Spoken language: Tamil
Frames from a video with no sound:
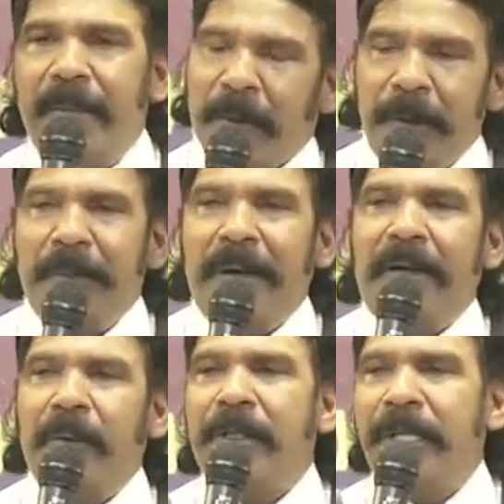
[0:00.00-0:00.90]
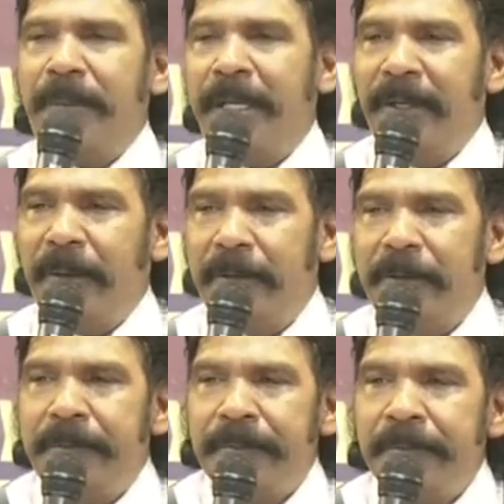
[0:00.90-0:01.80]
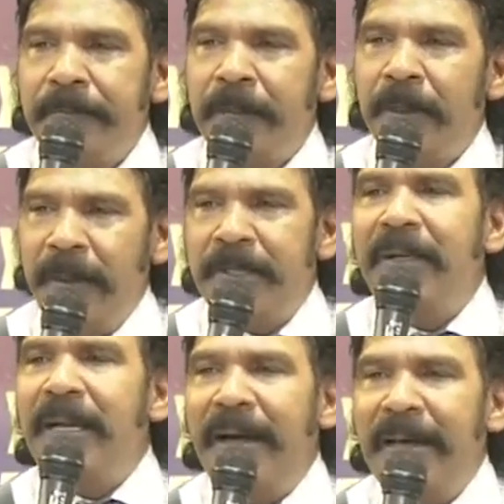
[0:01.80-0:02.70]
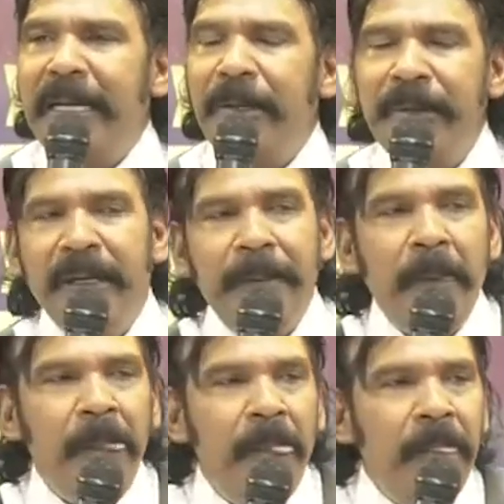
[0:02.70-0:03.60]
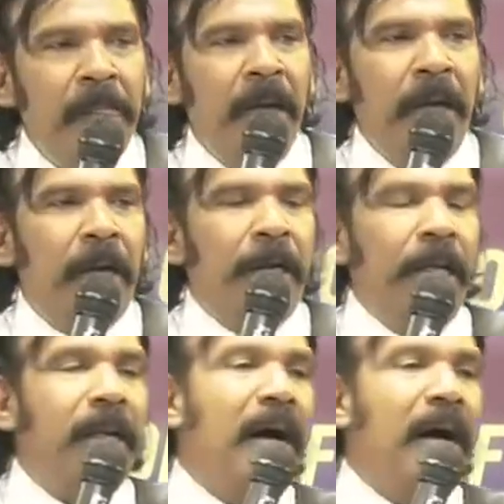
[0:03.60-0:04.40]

நம்ம குடும்பம் ஆரோக்கியமா இருக்கும் உள்ள சொல்லுங்க ஹலையிலூயா நீ